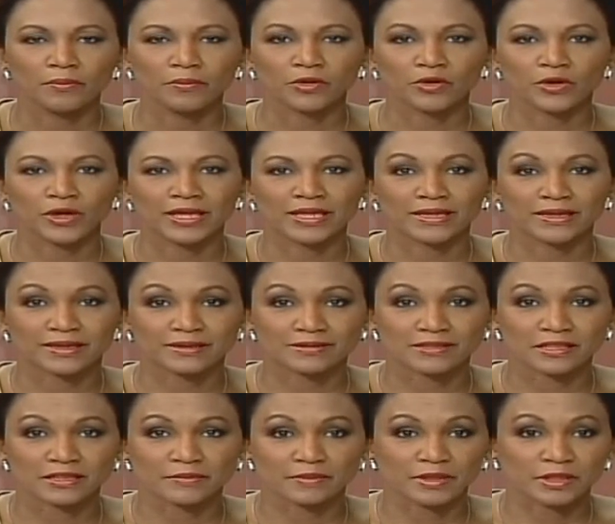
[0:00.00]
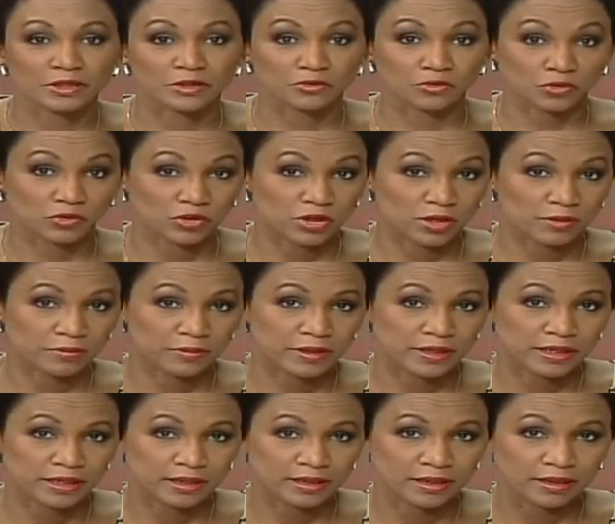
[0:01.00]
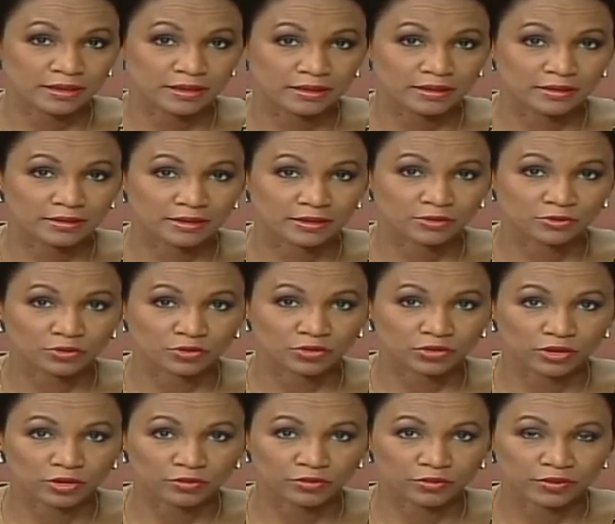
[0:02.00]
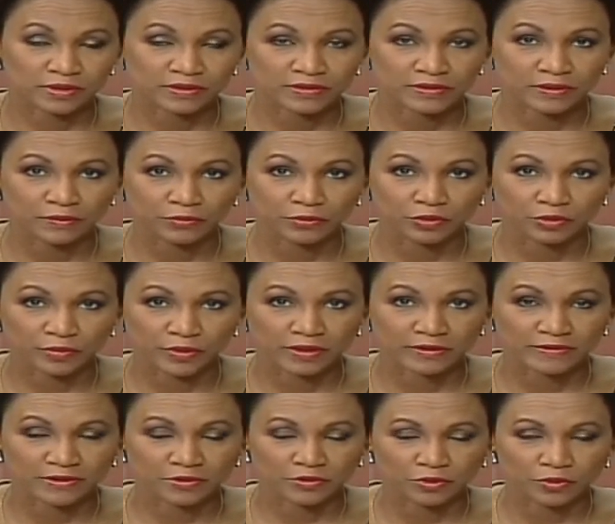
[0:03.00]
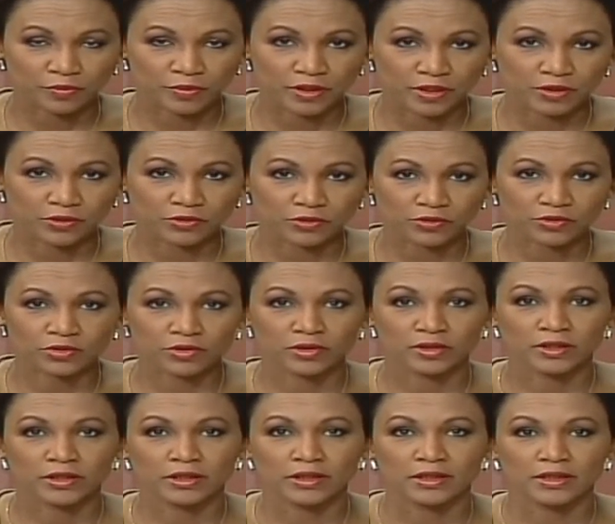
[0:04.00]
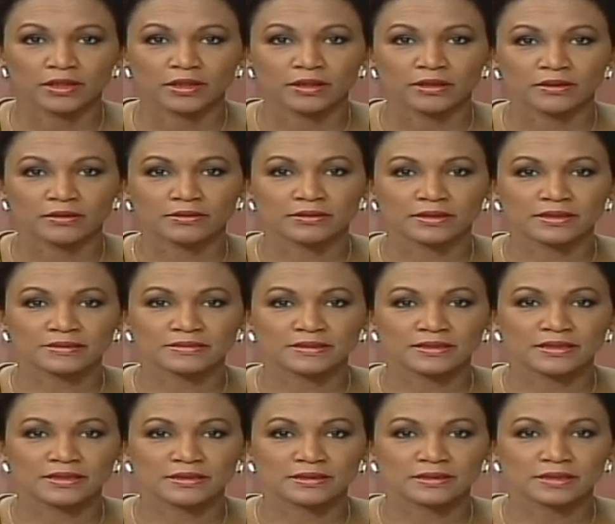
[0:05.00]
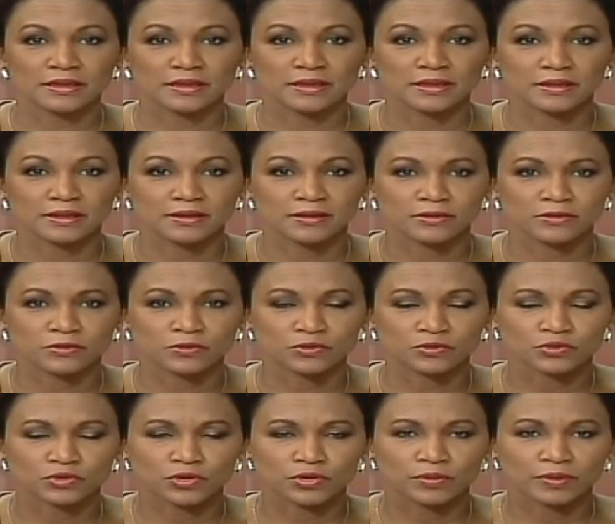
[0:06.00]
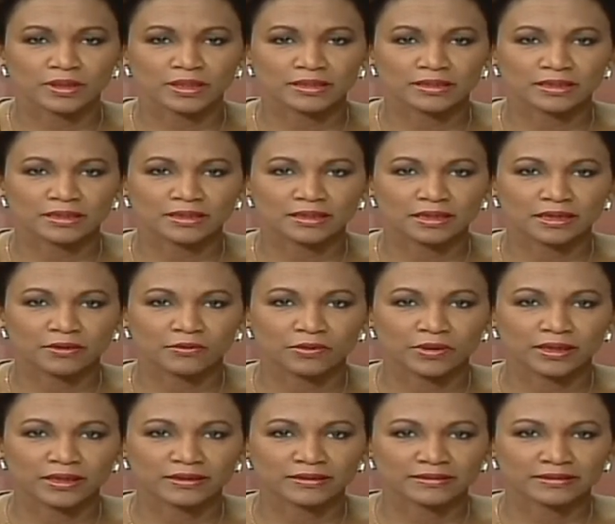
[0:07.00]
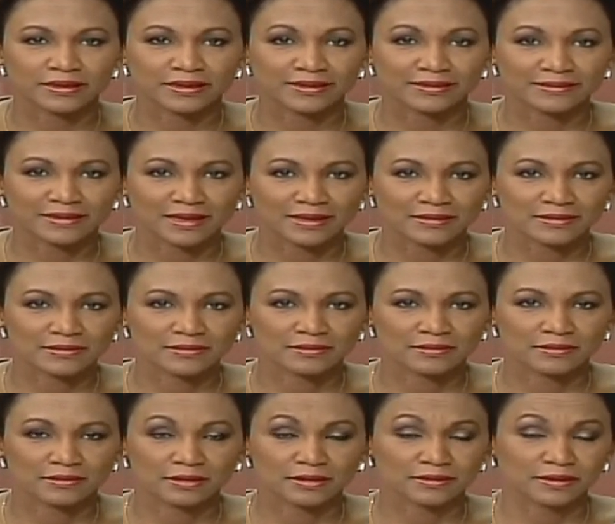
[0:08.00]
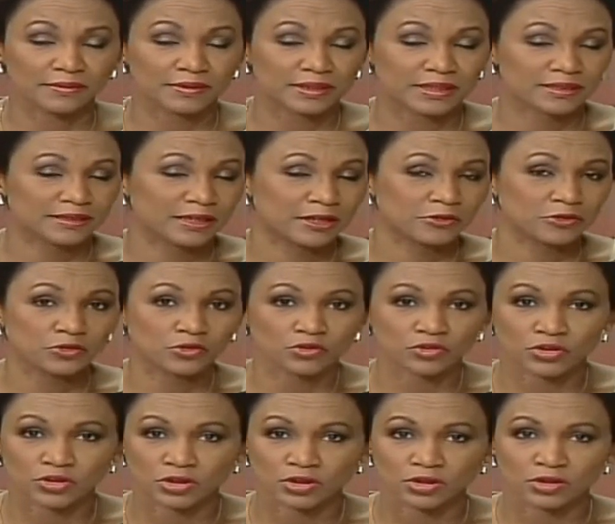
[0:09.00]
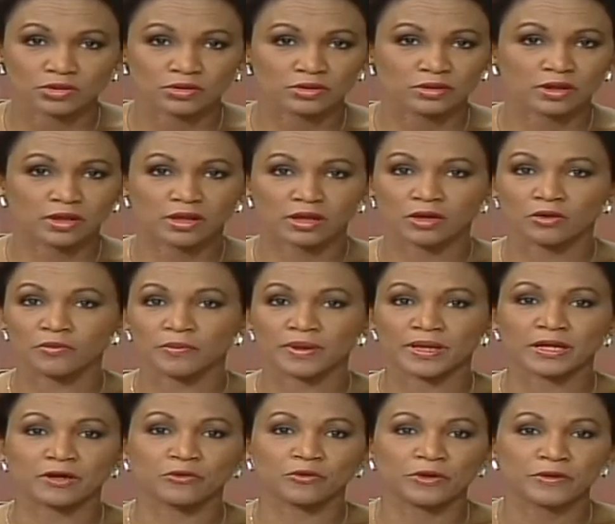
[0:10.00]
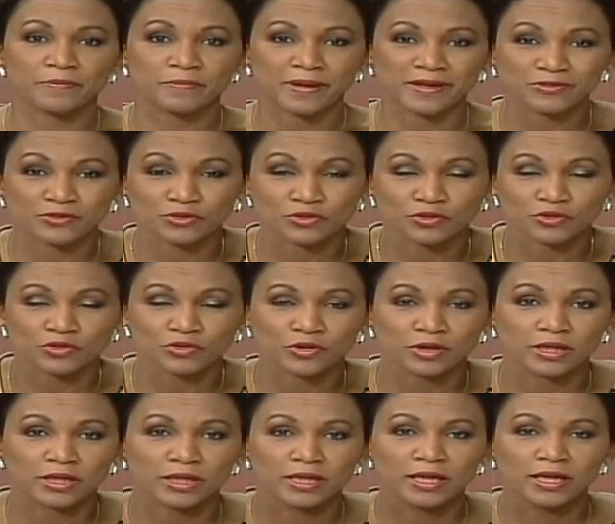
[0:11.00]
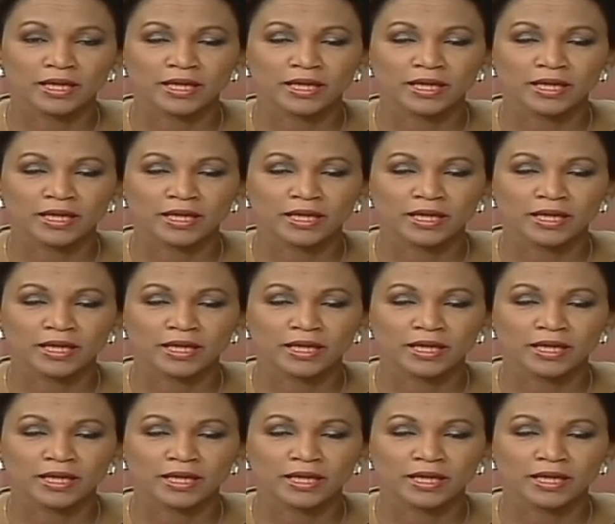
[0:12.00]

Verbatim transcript: Bueno, eh, recientemente en estos días vi al rector de la Universidad Autónoma de Santo Domingo decir que incluso iban a tener aulas extras, que estaban tratando de, recuperar los espacios. Yo quiero que